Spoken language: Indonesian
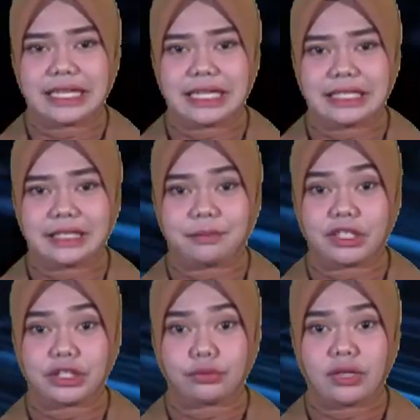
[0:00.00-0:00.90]

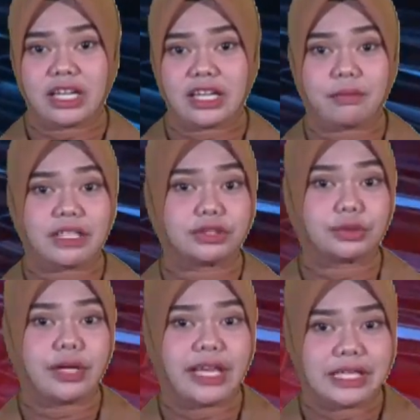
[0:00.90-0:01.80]
Hakim Ketua Ahmad
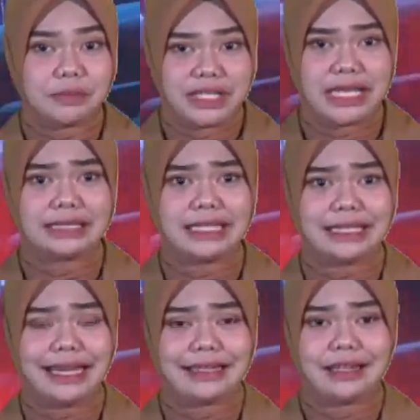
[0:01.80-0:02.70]
Suhei
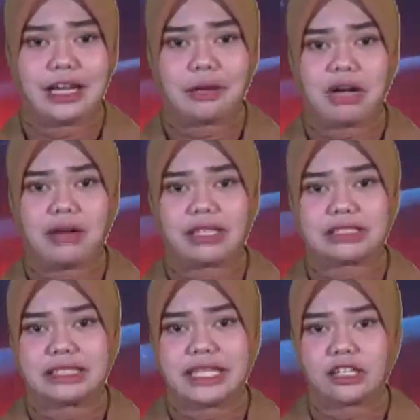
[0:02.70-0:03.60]
menyatakan
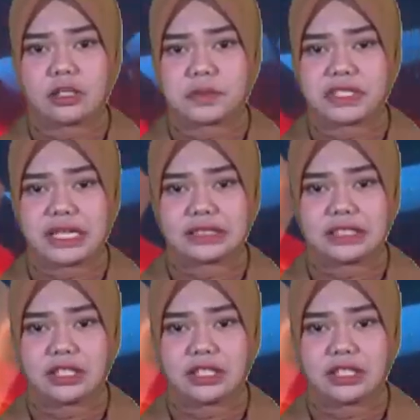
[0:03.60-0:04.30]
bahwa sidang obstruction